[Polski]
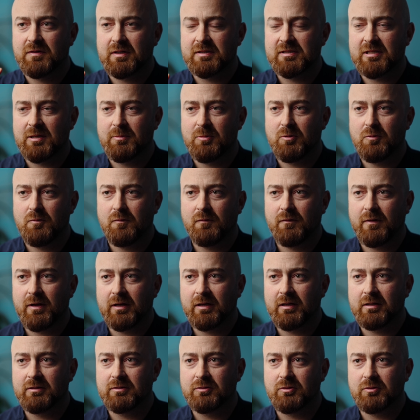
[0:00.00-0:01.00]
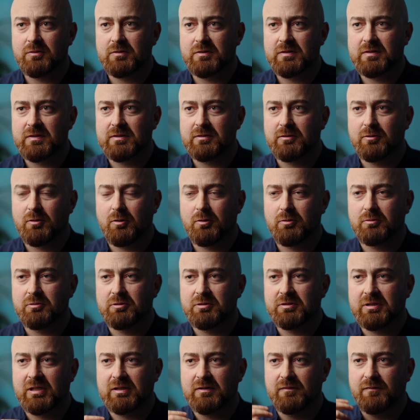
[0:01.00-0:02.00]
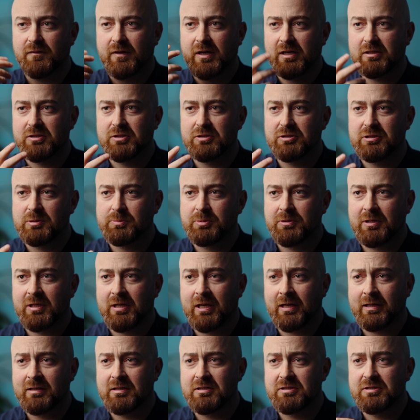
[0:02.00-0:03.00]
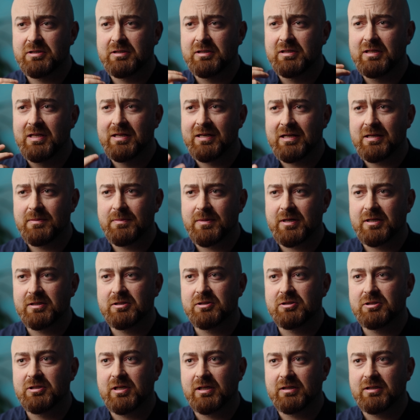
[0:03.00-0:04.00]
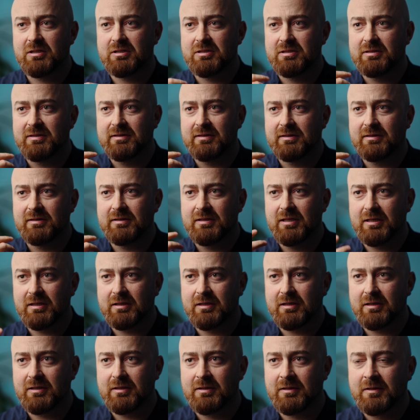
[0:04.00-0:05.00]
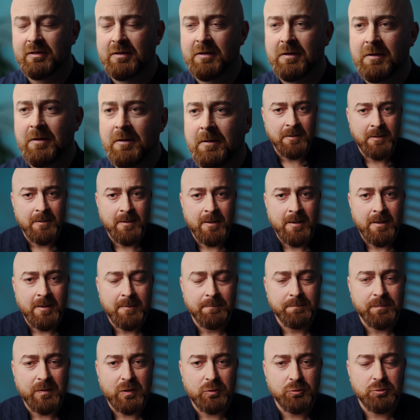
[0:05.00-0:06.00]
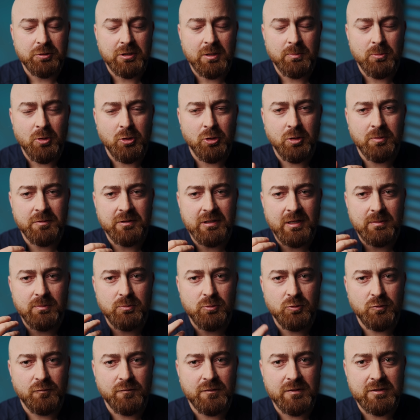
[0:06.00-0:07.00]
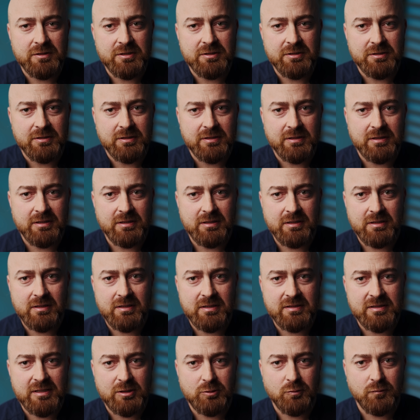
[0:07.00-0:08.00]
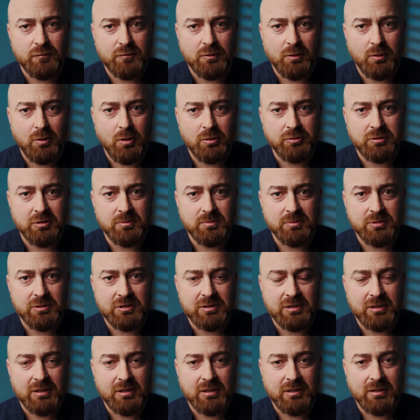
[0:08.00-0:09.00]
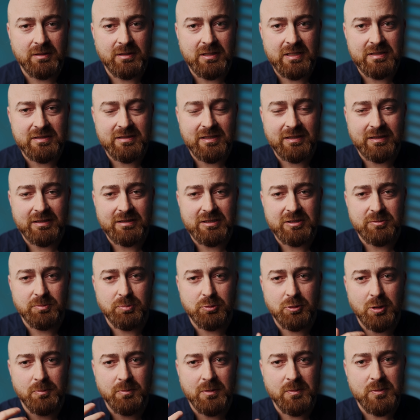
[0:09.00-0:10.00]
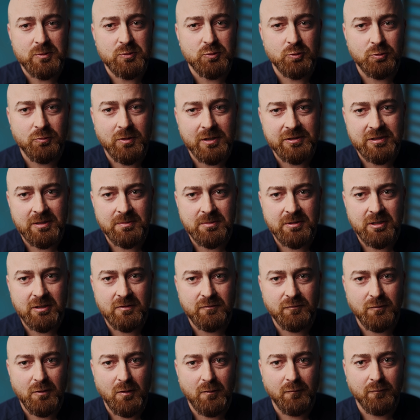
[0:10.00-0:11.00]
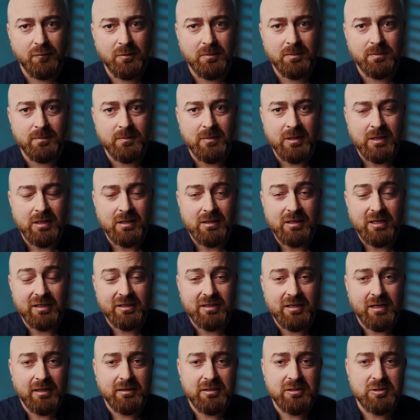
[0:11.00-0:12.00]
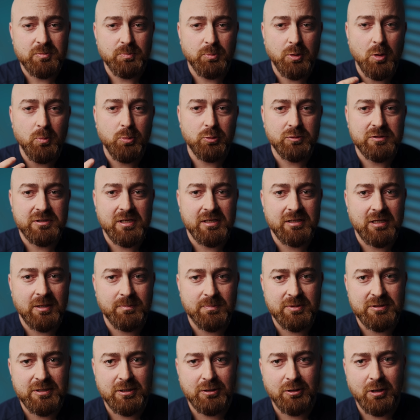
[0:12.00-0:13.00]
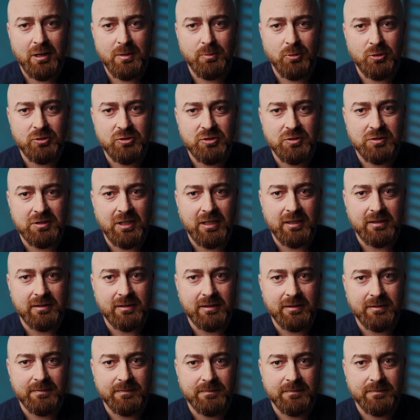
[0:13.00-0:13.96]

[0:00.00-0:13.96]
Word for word: zwracamy uwagę, to jest to, czy na twarzy się nie pojawia jakiś grymas, czy jakieś tiki, które mogą nam mówić yy, zarówno o tym, że jest jakiś problem z układem nerwowym, jak i jakieś pobudzenie psychoemocjonalne.